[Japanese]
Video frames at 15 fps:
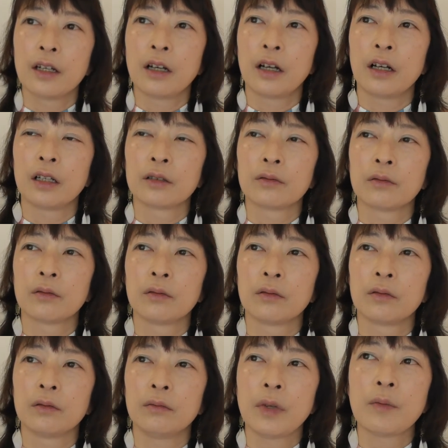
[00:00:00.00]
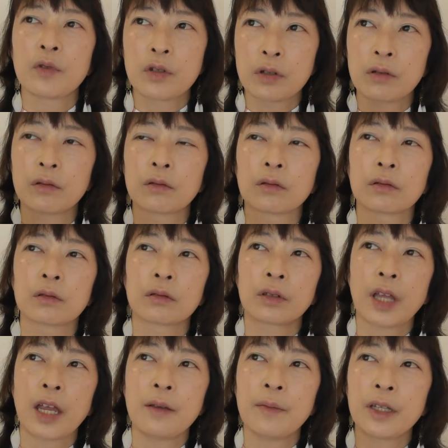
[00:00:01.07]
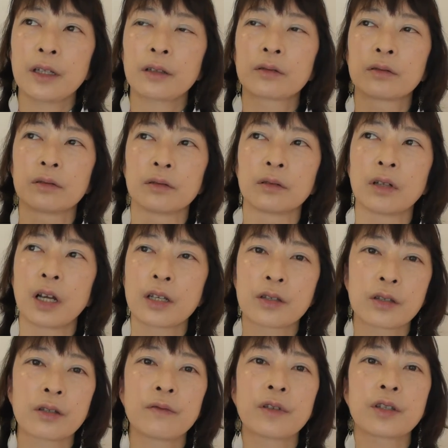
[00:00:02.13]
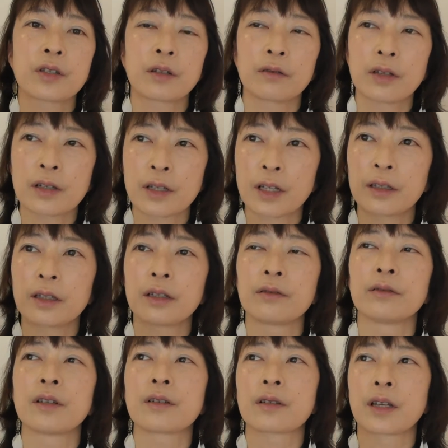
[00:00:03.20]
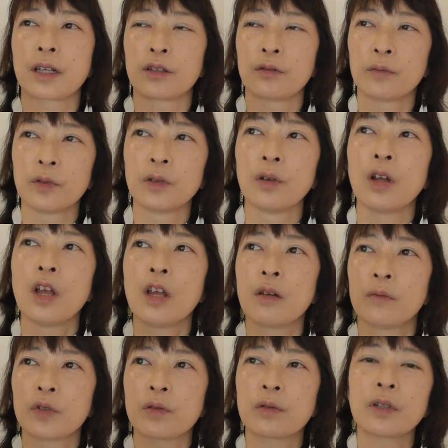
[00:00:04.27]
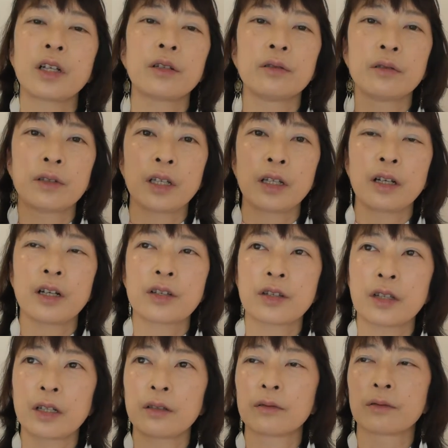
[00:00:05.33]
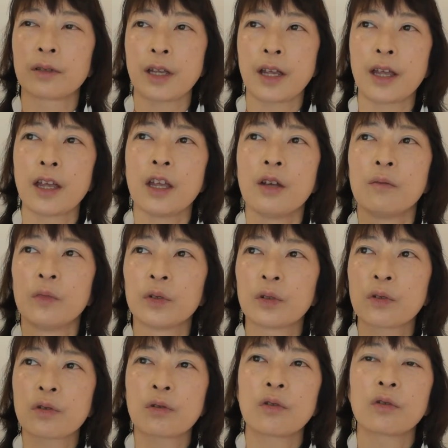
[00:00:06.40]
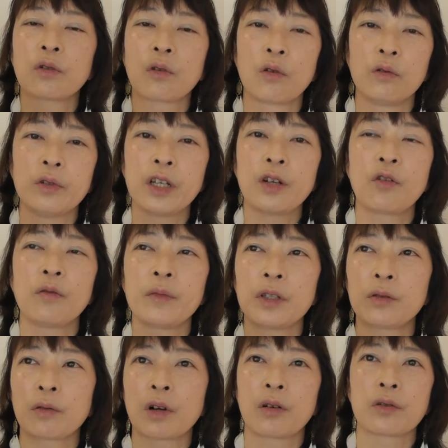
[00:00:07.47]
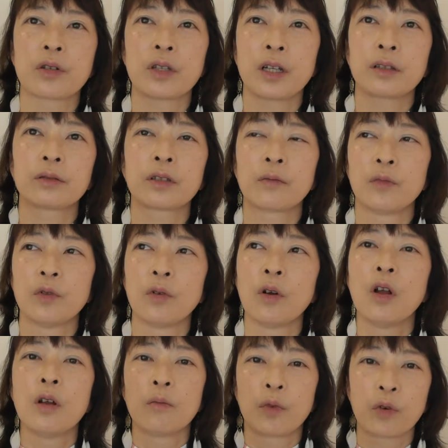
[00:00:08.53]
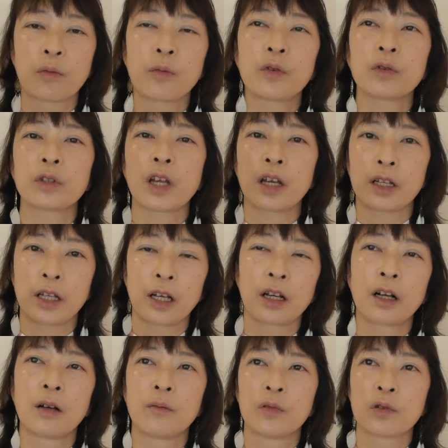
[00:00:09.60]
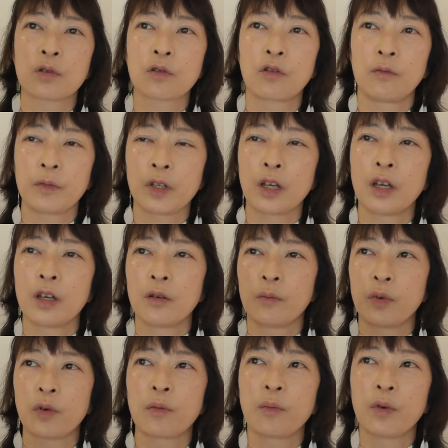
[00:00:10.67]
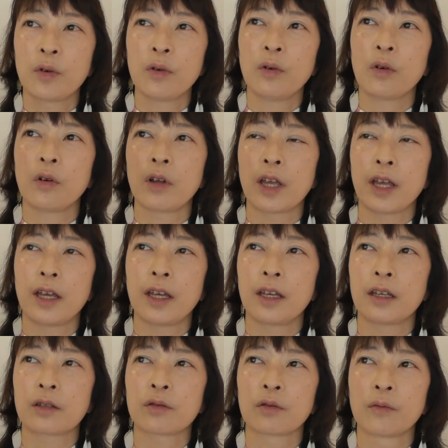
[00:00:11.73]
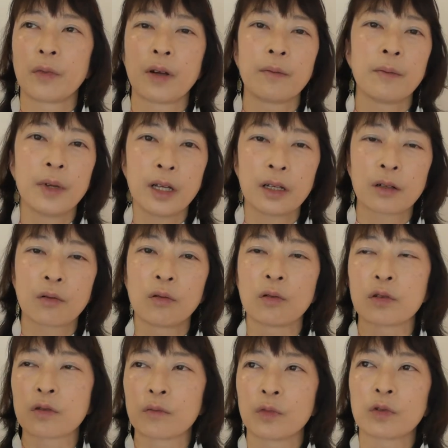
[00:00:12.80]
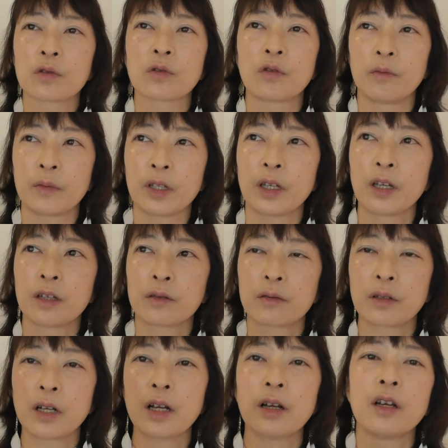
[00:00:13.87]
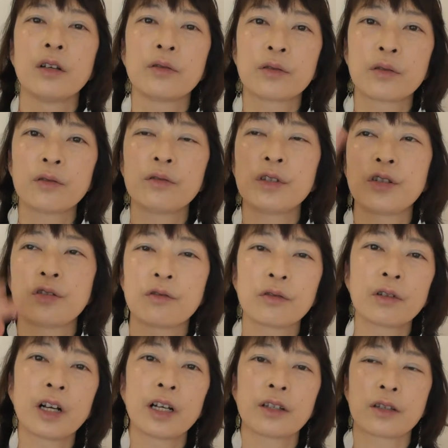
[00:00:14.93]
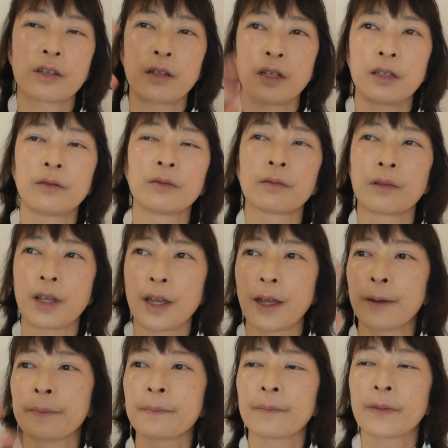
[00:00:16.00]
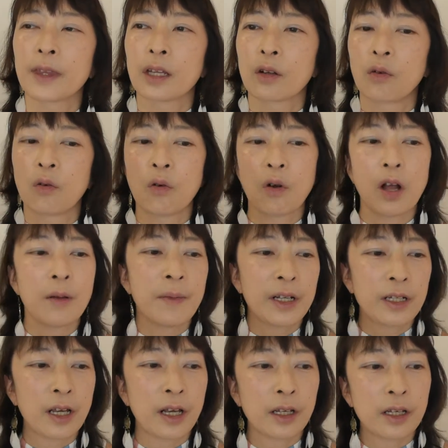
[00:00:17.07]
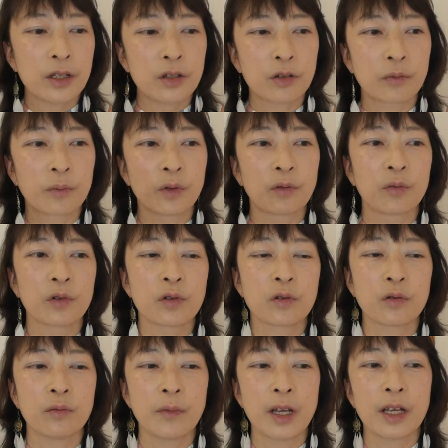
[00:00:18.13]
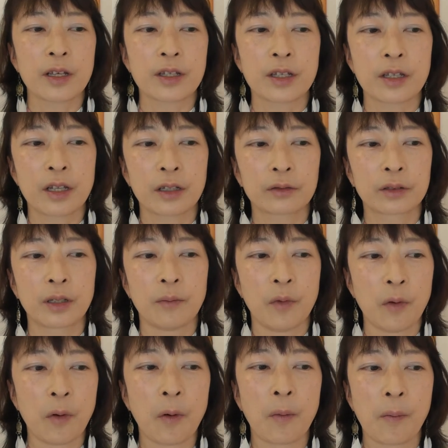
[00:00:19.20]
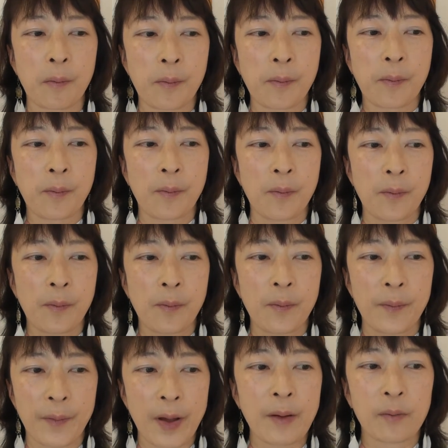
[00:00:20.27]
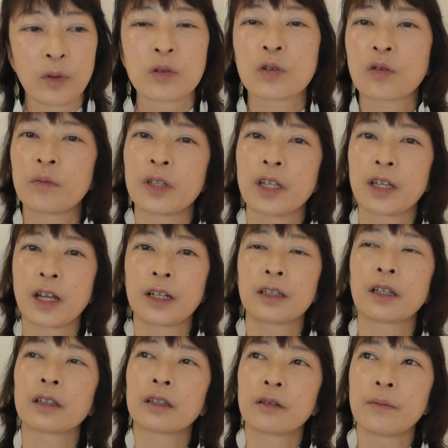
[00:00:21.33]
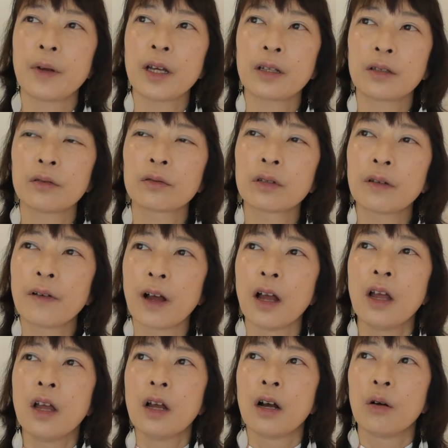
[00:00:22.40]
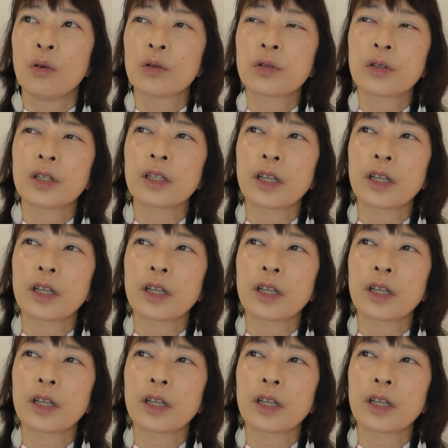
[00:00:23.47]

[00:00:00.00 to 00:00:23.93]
あの、まあ、もちろん絶え間なく発信はしてくださってるんですけれどももうそれがルーティン化してるのでものすごくこう売り込みとかをしなくてもポロポロ体験会申し込みポロポロ、えー、そのまんまコース申し込みそれが普通に循環しているので。こうあまり激しくプロモーションをまあしなくても、まあ、申し込みで成り立ってる場合によっては多すぎ